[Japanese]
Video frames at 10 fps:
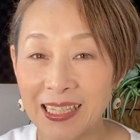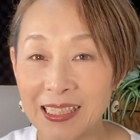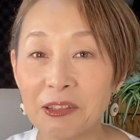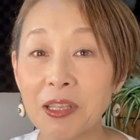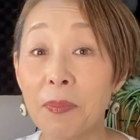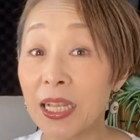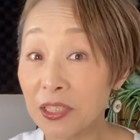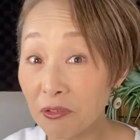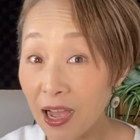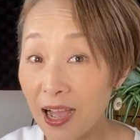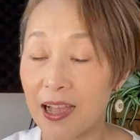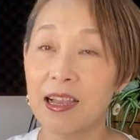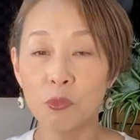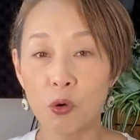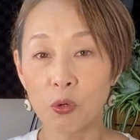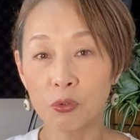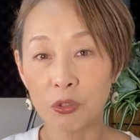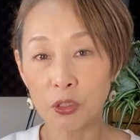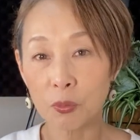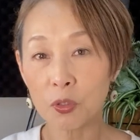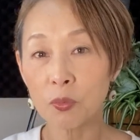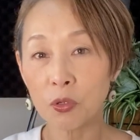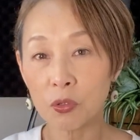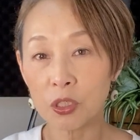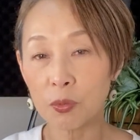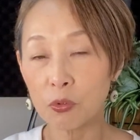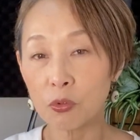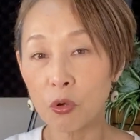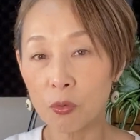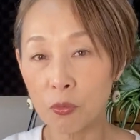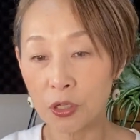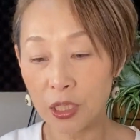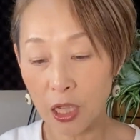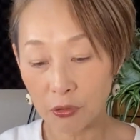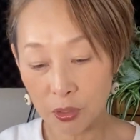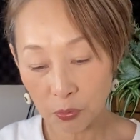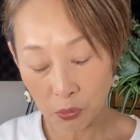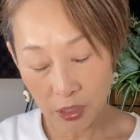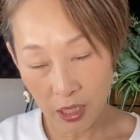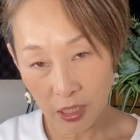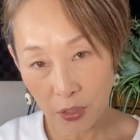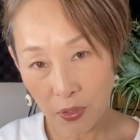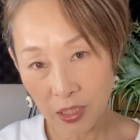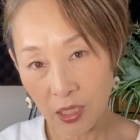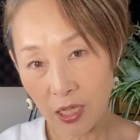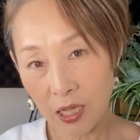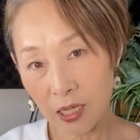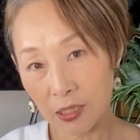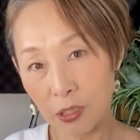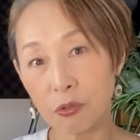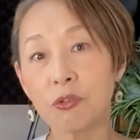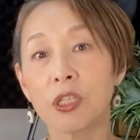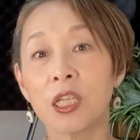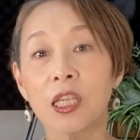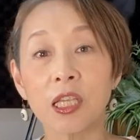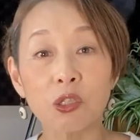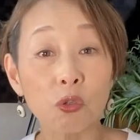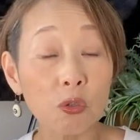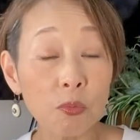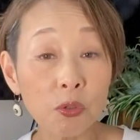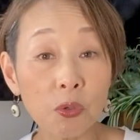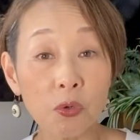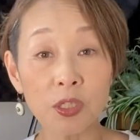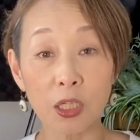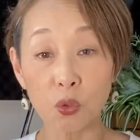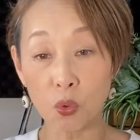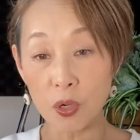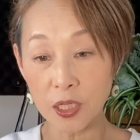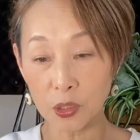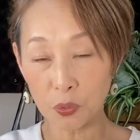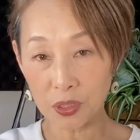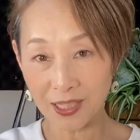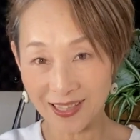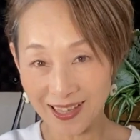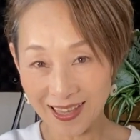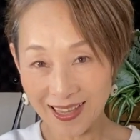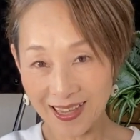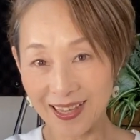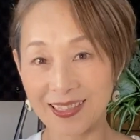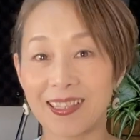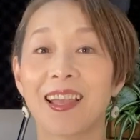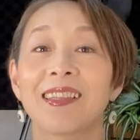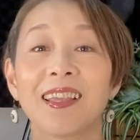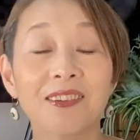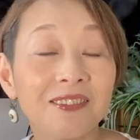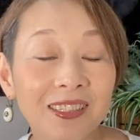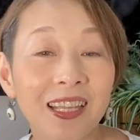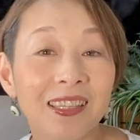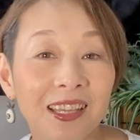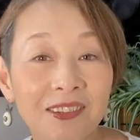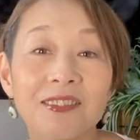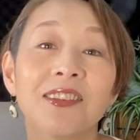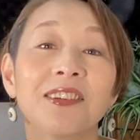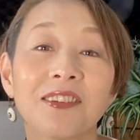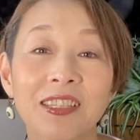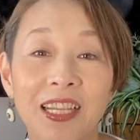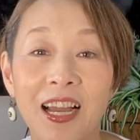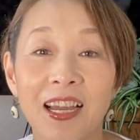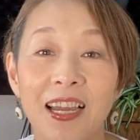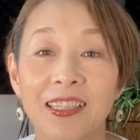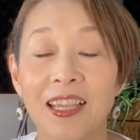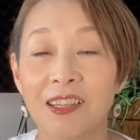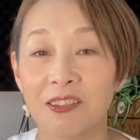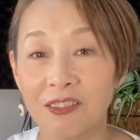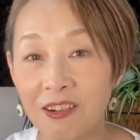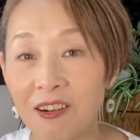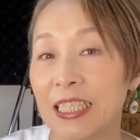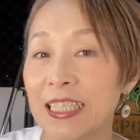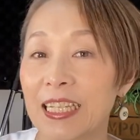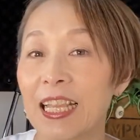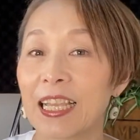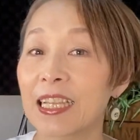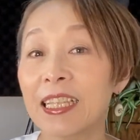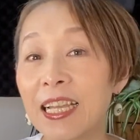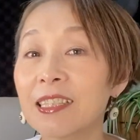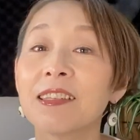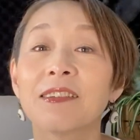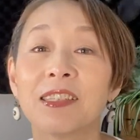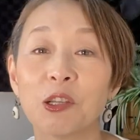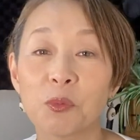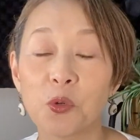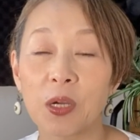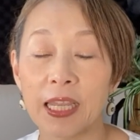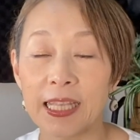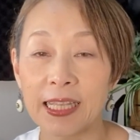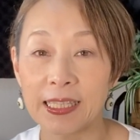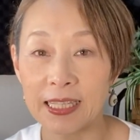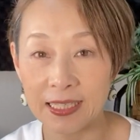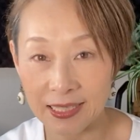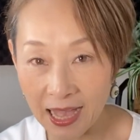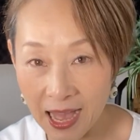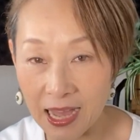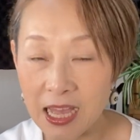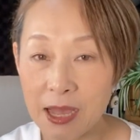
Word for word: なのでまずはもう本当にそもそも自分の思いである自分の中から湧き上がってくる息そのものをちゃんと声に乗せて伝えていく歌っていくというふうに考えていくといいんじゃないかなっていうふうに思うわけなんですが、